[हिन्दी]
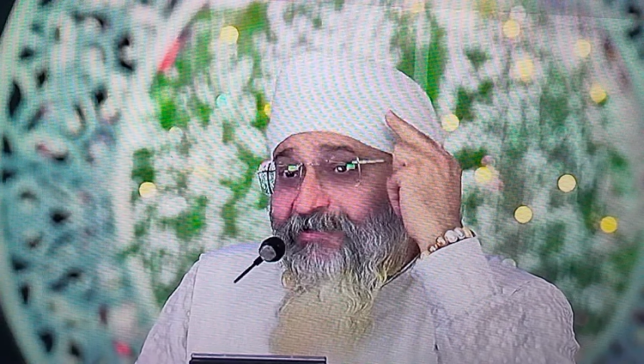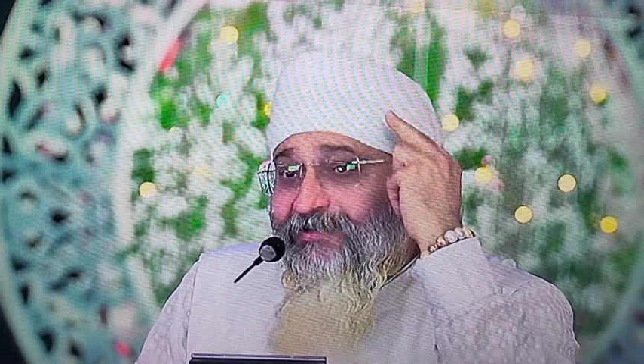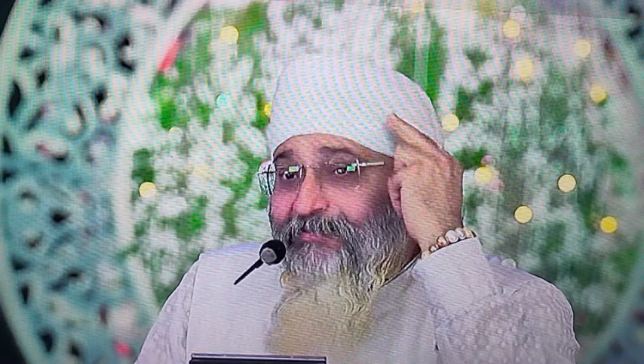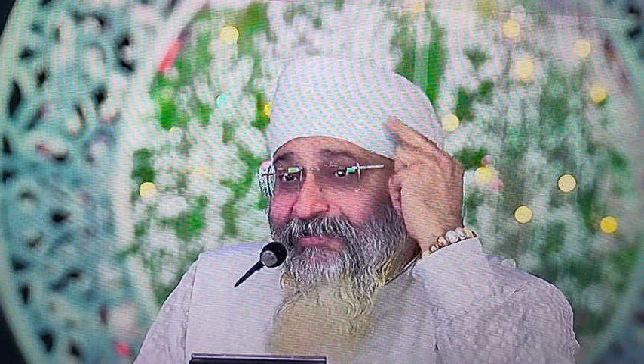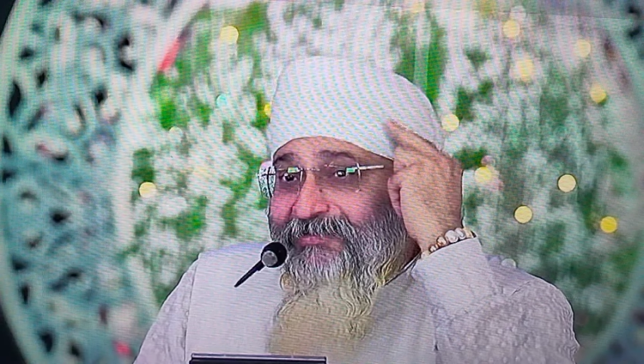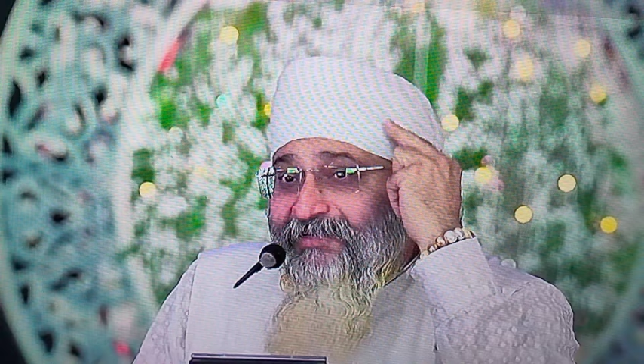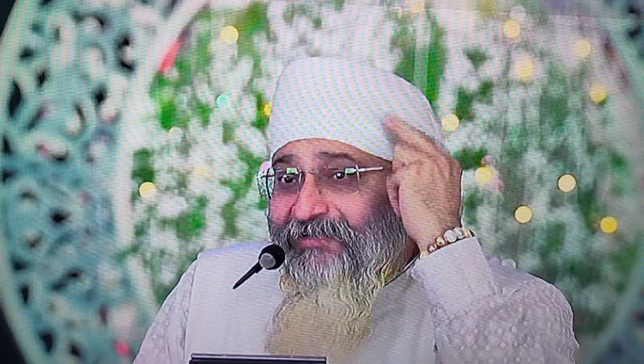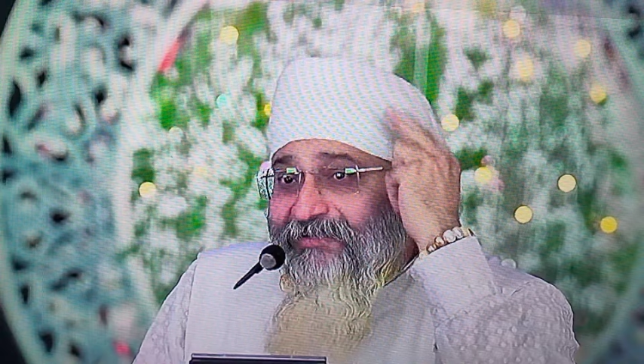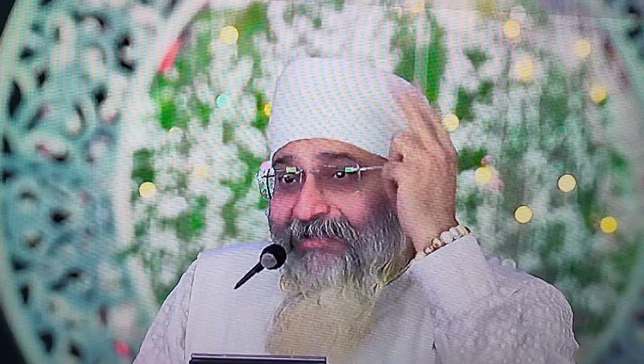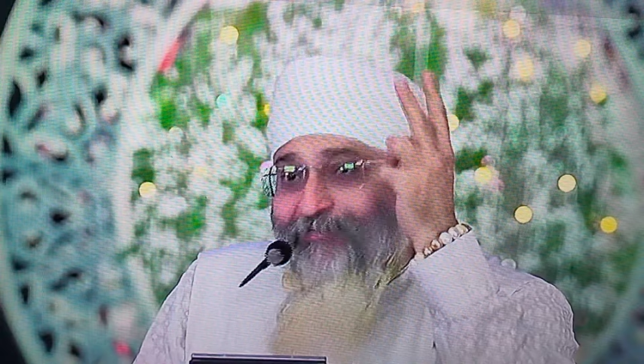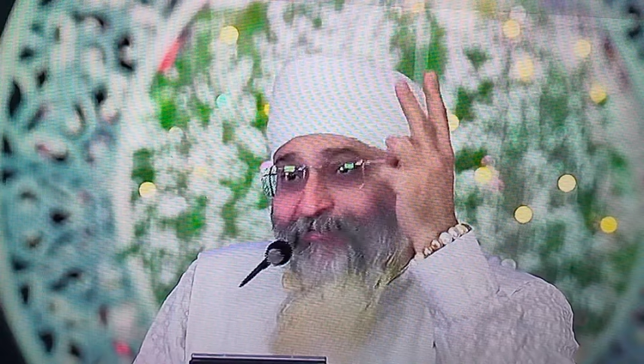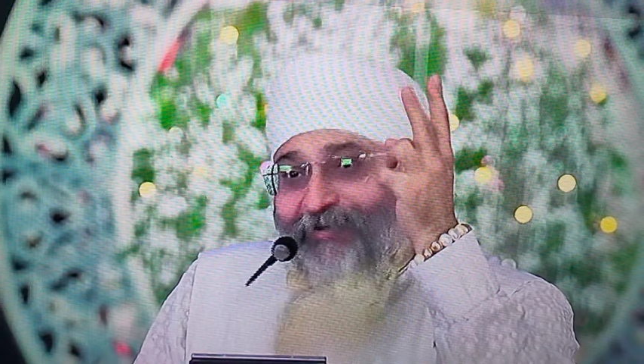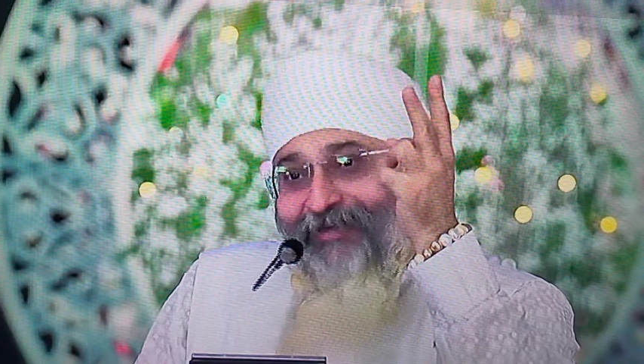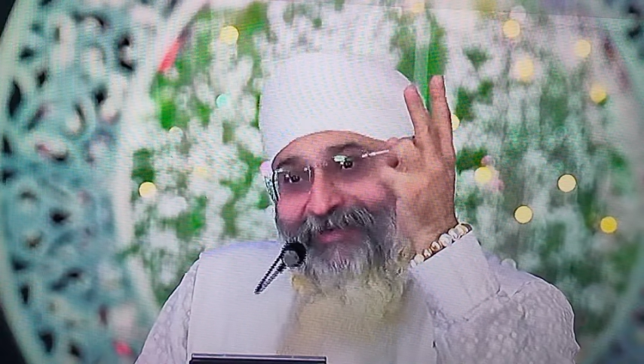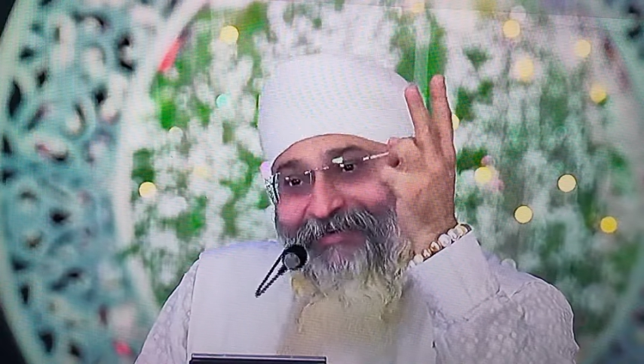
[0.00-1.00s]
तपा सिर
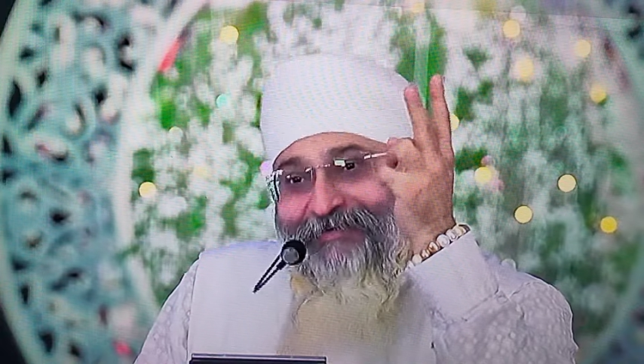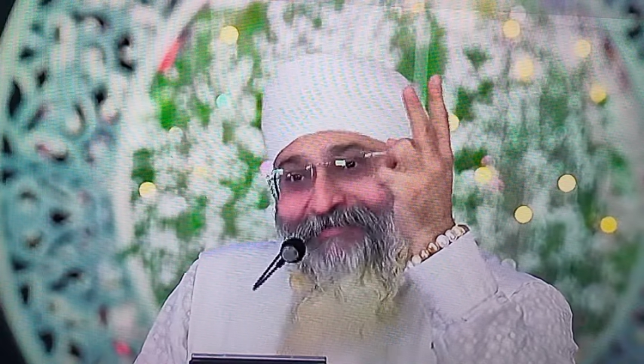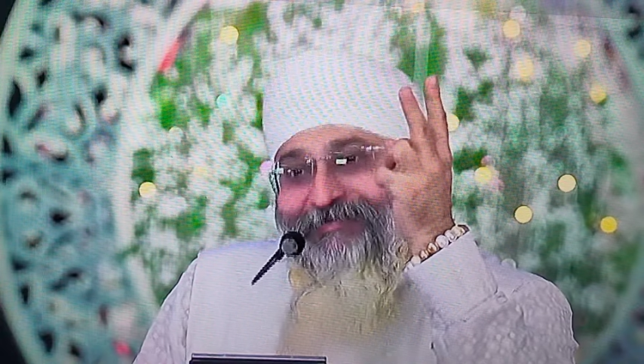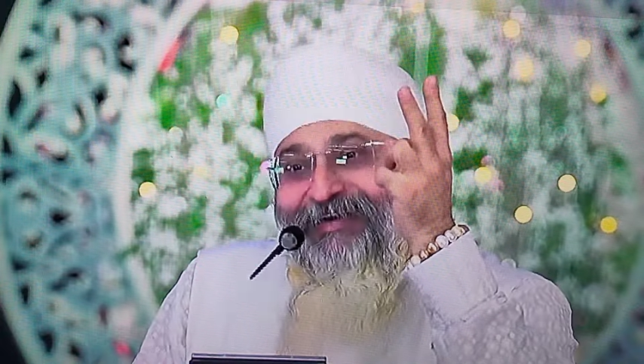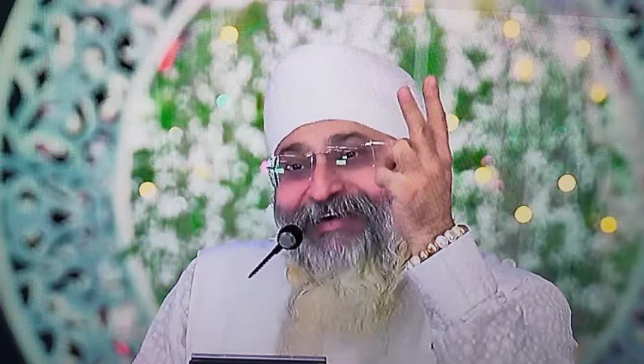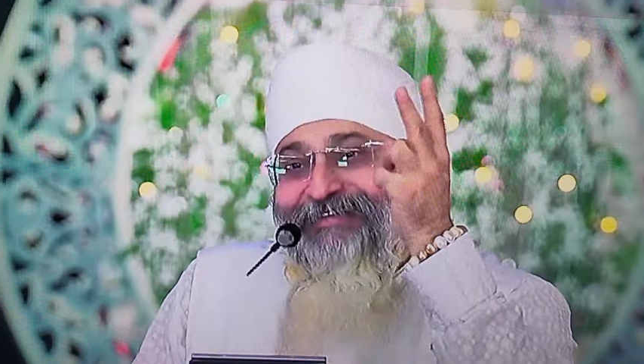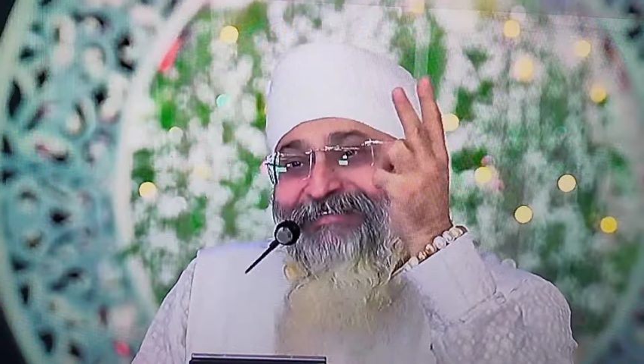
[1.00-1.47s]
तप है प्यार